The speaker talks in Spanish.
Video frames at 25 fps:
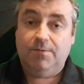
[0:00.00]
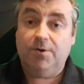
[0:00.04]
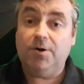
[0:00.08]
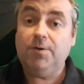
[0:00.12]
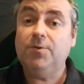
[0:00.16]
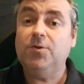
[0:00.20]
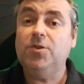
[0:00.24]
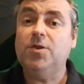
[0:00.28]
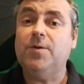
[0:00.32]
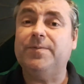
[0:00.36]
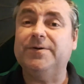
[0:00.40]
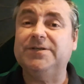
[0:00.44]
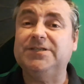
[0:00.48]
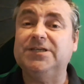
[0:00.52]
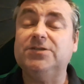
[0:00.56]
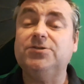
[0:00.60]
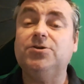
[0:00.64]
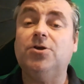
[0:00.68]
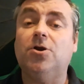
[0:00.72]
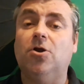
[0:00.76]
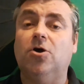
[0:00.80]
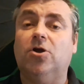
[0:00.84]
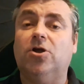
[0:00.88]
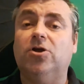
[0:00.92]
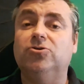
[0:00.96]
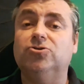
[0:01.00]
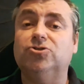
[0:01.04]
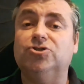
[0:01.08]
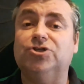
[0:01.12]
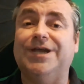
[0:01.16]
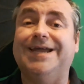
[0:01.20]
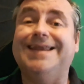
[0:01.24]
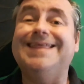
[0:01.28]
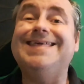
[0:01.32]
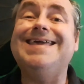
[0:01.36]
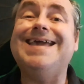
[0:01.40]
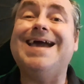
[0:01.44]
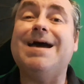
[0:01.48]
Bueno, mundo, pues eso es lo que os
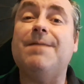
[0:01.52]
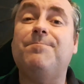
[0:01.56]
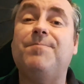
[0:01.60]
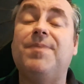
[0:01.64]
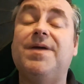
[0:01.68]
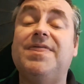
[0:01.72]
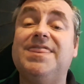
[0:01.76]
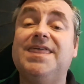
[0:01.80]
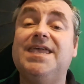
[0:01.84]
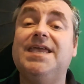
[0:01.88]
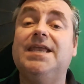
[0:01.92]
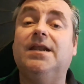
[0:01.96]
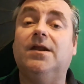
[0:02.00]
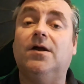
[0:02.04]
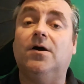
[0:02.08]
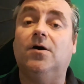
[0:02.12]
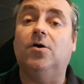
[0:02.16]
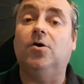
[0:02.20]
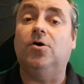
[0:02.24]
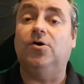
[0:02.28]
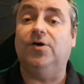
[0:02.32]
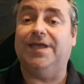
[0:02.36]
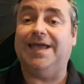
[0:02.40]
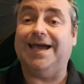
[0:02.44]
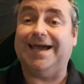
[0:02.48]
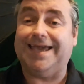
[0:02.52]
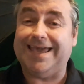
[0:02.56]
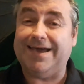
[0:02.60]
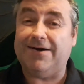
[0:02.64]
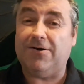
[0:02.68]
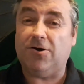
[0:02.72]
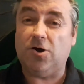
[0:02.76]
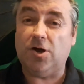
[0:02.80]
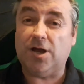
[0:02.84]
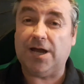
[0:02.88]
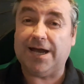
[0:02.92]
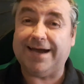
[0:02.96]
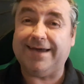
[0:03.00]
quería pedir hoy. Aquí
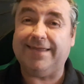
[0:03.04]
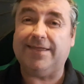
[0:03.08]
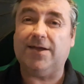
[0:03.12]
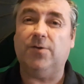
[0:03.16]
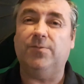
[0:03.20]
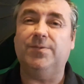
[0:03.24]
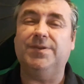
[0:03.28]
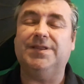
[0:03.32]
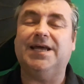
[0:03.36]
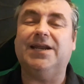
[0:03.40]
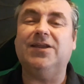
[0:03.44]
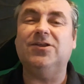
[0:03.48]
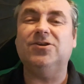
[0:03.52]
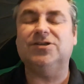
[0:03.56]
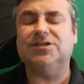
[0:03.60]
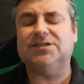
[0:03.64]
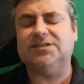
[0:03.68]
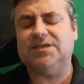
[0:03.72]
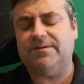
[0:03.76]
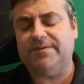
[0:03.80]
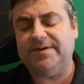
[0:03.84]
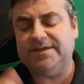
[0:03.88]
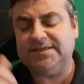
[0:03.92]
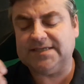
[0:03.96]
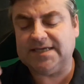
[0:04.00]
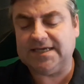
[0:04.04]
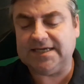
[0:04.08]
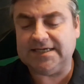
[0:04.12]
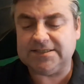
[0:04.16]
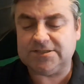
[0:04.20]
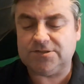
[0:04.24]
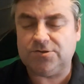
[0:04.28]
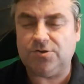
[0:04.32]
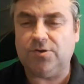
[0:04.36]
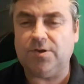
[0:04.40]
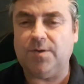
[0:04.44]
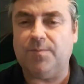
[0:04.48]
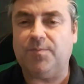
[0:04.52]
abajo en caja de comentarios ya sabéis que
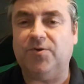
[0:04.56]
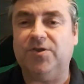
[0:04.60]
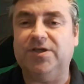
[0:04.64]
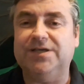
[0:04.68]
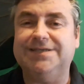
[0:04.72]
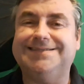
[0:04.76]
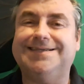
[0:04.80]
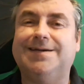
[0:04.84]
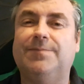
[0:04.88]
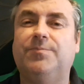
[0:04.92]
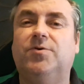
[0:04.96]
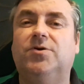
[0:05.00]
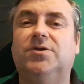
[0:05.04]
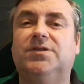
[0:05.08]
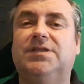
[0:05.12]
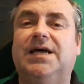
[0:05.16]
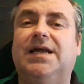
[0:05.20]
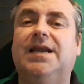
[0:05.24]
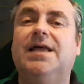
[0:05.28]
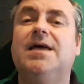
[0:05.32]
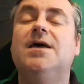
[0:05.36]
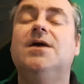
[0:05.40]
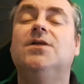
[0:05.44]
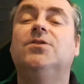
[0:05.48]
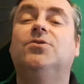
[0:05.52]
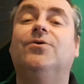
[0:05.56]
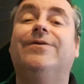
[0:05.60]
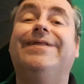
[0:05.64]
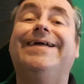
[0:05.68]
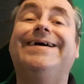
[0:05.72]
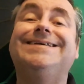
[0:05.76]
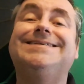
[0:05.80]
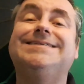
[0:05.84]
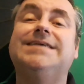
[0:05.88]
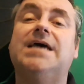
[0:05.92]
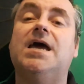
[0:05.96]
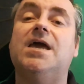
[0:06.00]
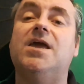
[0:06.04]
es donde podéis aportar
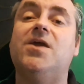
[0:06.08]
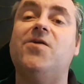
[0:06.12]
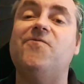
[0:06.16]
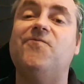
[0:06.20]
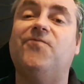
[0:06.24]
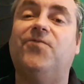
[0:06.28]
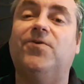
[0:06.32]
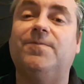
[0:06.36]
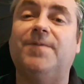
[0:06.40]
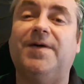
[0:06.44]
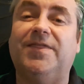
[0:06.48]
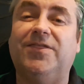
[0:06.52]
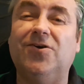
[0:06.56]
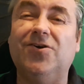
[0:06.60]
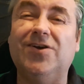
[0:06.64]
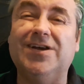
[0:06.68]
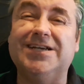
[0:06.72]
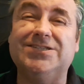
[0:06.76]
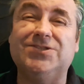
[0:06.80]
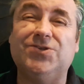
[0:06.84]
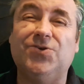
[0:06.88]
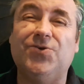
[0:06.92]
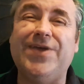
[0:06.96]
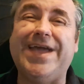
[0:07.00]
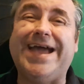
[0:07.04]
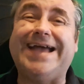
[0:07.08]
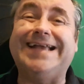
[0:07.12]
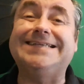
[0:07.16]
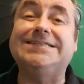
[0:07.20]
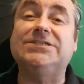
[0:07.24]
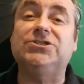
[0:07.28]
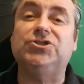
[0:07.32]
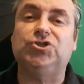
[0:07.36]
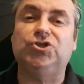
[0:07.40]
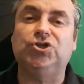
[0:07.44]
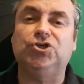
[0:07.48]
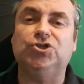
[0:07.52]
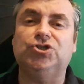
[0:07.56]
toda esa información que estoy
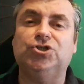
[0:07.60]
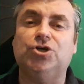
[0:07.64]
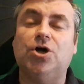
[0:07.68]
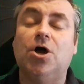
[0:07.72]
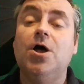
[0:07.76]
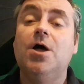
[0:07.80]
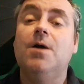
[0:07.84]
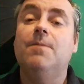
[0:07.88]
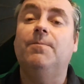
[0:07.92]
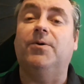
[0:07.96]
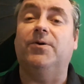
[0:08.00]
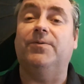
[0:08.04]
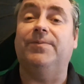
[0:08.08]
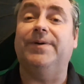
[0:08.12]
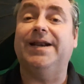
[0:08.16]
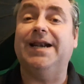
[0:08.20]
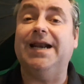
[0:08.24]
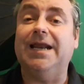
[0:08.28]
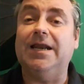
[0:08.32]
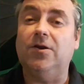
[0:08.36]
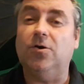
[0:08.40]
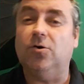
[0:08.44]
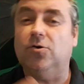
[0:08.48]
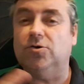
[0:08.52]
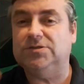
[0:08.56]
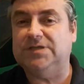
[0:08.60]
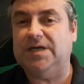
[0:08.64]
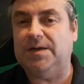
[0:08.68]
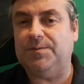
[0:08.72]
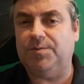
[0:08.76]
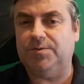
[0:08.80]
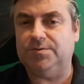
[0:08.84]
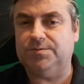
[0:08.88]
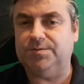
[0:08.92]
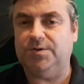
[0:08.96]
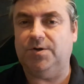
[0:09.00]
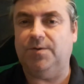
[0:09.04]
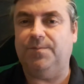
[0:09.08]
ansioso por verla y luego ya,
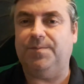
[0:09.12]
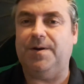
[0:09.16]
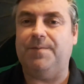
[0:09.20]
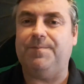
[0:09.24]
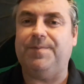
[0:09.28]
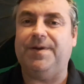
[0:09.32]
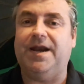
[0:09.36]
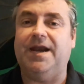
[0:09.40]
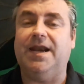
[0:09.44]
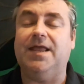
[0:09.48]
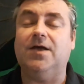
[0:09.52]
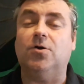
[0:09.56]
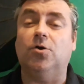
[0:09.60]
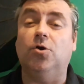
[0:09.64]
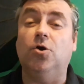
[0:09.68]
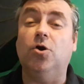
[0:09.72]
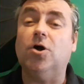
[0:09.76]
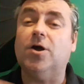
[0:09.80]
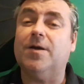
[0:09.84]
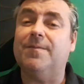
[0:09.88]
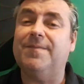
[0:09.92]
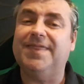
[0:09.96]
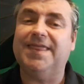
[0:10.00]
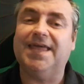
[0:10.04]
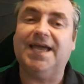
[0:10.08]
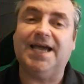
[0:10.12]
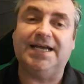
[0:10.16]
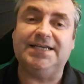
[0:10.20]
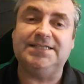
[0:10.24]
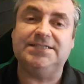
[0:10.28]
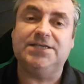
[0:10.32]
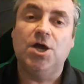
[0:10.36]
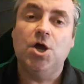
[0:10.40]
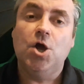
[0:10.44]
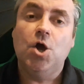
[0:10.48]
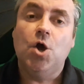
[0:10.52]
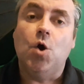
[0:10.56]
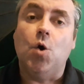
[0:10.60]
pues bueno, prepararé con lo que me
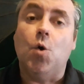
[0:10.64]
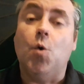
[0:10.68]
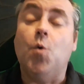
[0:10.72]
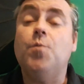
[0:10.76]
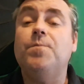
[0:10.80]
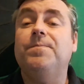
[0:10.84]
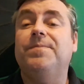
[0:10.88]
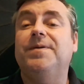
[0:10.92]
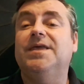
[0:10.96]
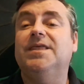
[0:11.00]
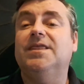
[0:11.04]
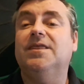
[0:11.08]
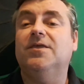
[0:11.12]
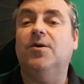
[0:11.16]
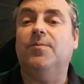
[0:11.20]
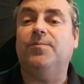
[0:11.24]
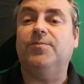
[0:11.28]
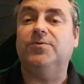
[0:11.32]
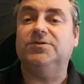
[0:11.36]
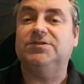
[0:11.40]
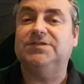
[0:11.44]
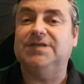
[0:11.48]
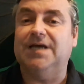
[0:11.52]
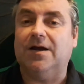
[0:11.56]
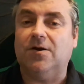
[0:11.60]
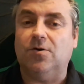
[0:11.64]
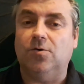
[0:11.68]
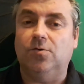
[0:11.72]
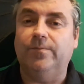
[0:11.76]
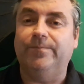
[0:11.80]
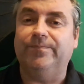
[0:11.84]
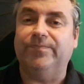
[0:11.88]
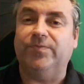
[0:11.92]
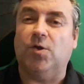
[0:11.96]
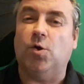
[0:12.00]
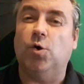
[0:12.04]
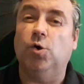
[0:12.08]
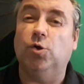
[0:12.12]
digáis un vídeo, pues ya
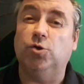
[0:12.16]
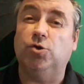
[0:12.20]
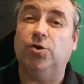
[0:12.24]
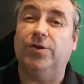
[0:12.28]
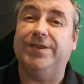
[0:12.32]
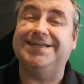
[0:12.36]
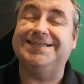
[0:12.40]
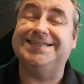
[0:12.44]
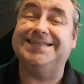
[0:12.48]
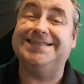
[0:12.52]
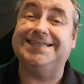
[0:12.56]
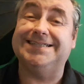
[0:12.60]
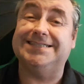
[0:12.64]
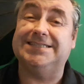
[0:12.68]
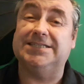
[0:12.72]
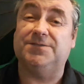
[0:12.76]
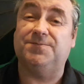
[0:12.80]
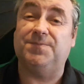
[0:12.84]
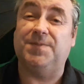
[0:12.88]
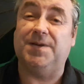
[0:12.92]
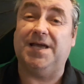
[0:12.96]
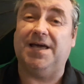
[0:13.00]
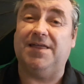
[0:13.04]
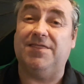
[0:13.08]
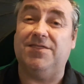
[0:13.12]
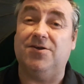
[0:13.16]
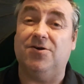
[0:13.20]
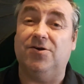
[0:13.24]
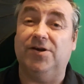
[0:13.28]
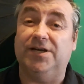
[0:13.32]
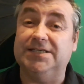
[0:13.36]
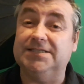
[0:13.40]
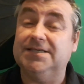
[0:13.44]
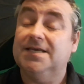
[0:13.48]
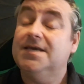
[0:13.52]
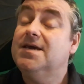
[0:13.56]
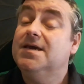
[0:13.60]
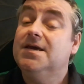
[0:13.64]
con, todas esas
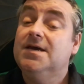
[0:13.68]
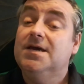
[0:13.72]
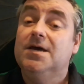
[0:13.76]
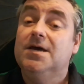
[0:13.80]
explicaciones.